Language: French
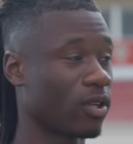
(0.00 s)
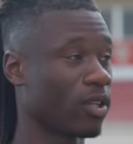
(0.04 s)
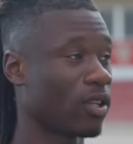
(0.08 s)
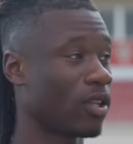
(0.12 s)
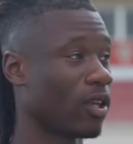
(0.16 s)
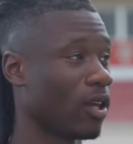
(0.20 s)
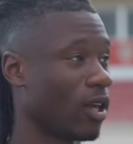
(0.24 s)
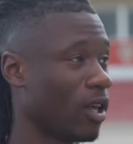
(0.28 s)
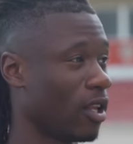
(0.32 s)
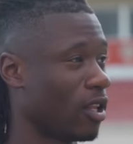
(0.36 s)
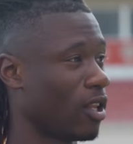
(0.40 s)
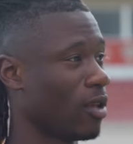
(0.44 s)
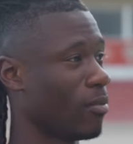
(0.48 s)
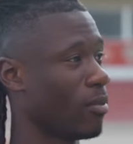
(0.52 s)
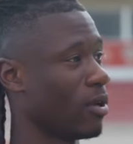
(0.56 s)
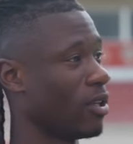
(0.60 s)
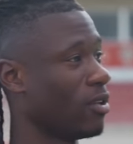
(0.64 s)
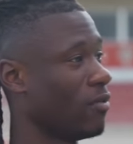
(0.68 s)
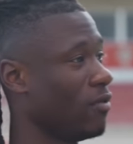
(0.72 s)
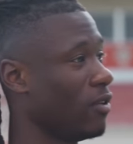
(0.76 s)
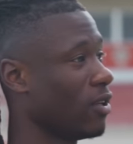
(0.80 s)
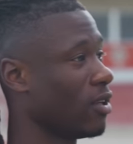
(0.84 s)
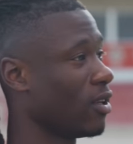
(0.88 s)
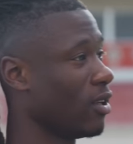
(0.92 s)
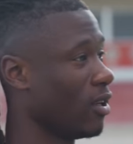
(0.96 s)
a été,
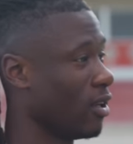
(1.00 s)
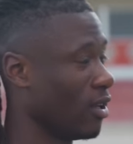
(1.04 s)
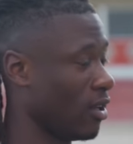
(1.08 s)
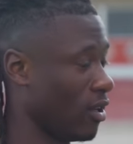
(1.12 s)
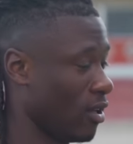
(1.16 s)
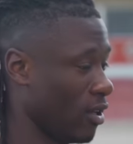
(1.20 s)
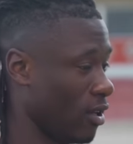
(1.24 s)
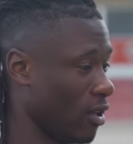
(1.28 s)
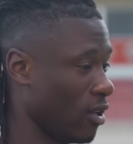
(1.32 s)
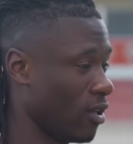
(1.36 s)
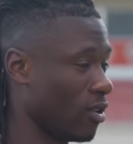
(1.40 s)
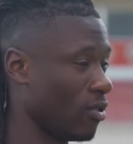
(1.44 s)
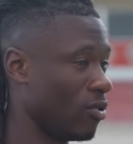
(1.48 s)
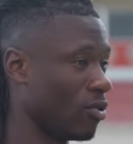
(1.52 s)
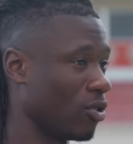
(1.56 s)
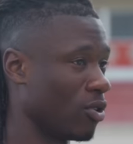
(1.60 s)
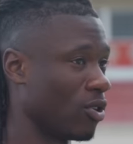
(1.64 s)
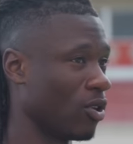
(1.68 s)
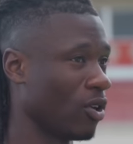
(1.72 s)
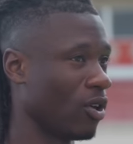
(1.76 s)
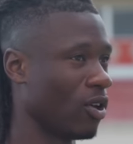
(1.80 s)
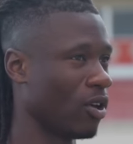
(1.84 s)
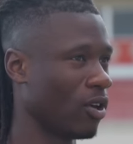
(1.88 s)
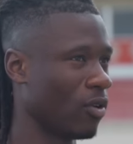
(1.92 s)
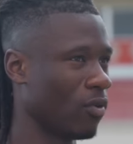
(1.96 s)
magnifique. Donc,
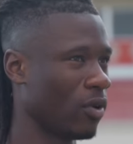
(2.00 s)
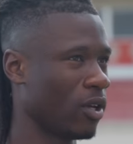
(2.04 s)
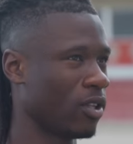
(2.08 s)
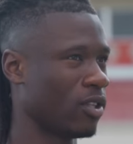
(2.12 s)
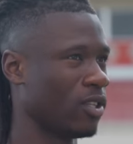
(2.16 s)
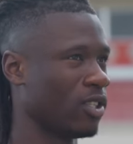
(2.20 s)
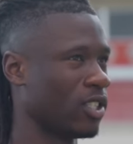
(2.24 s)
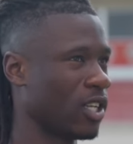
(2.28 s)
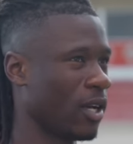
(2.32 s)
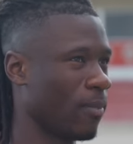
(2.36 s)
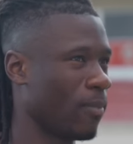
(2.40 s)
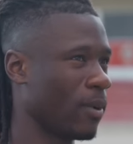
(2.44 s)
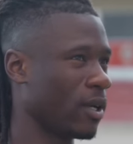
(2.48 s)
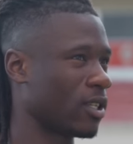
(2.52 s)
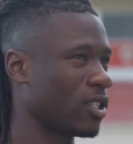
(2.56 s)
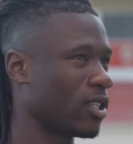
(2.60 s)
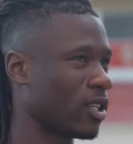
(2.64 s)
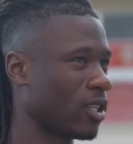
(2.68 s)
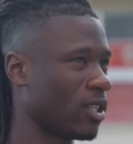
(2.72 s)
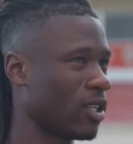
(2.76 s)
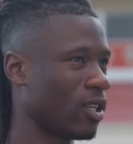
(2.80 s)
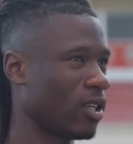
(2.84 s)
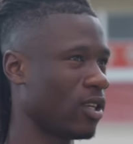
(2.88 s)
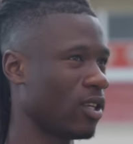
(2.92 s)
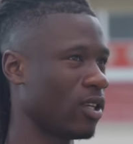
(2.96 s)
ouais, déjà à partir
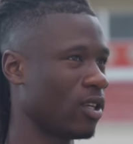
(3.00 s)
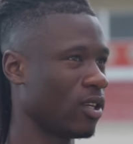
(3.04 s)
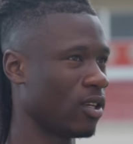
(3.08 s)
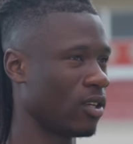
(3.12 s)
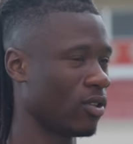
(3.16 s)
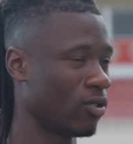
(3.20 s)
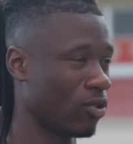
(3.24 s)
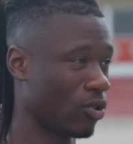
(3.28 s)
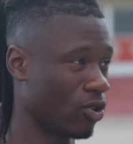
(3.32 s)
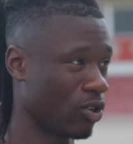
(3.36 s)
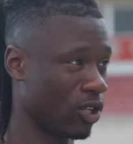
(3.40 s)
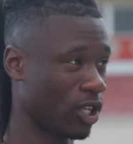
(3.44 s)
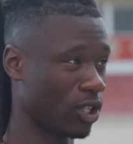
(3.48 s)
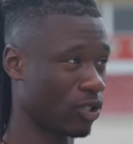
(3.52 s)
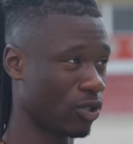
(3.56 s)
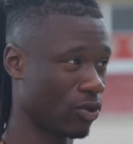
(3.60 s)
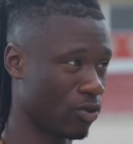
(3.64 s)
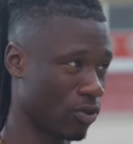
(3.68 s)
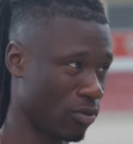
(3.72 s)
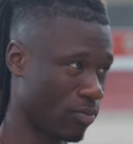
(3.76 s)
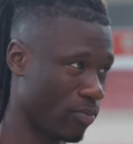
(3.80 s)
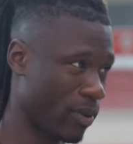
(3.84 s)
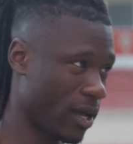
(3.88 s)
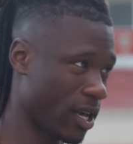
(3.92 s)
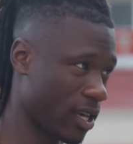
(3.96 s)
de quand on a joué
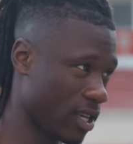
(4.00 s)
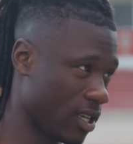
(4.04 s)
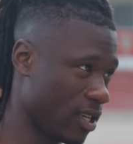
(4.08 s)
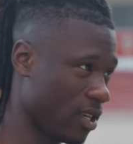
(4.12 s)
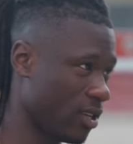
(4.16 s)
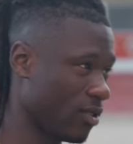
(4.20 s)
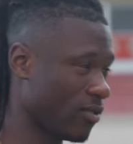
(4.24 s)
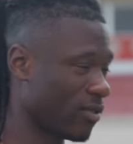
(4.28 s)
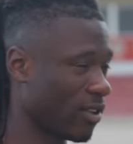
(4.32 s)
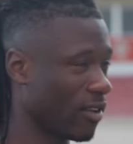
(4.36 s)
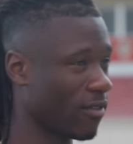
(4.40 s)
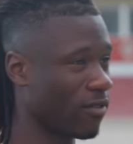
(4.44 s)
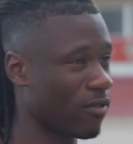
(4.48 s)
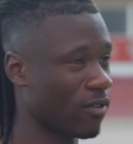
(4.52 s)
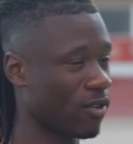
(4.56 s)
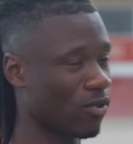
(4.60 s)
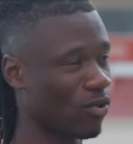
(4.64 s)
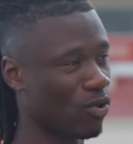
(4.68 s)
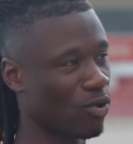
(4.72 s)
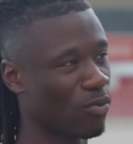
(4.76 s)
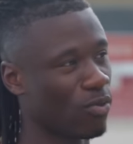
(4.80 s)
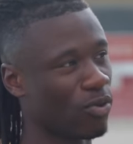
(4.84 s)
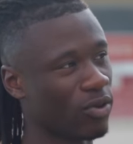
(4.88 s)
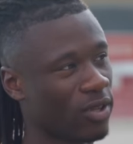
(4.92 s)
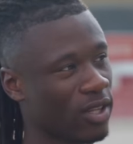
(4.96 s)
contre Paris, on a fait une
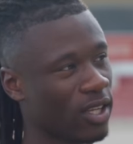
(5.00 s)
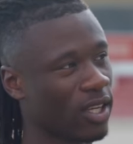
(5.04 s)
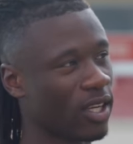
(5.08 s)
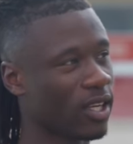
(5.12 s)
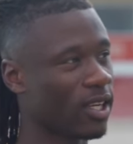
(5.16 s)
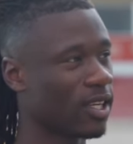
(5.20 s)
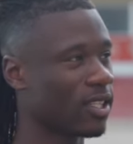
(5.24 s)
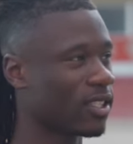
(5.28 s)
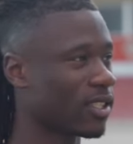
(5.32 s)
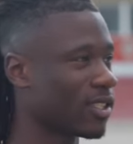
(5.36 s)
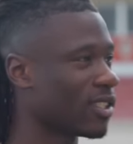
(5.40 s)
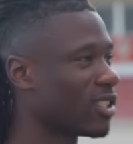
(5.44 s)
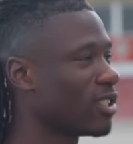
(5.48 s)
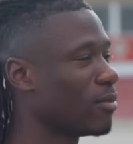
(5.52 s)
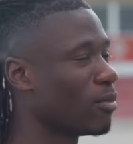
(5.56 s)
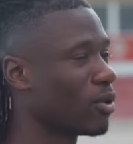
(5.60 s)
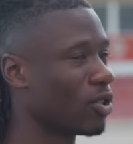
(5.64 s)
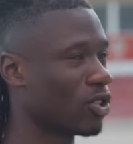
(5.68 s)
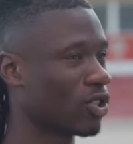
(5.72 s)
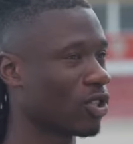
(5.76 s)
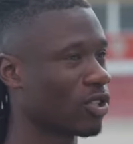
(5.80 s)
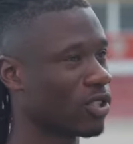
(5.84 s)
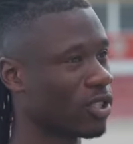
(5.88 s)
remontée, Chelsea, Manchester